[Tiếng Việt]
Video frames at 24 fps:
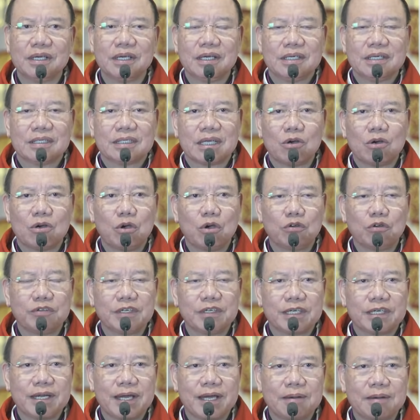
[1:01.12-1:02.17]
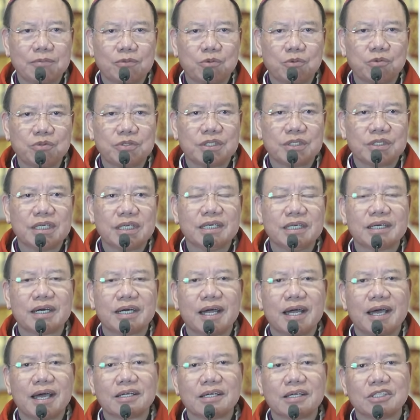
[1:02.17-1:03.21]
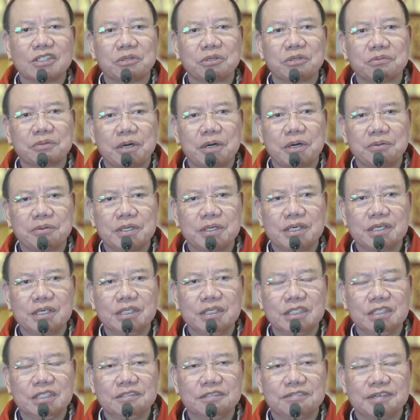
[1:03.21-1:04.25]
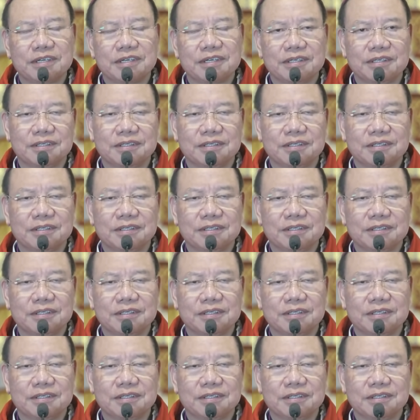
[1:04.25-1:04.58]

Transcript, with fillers: Giáo hội Việt Nam cũng sinh ra trong đau đớn như vậy.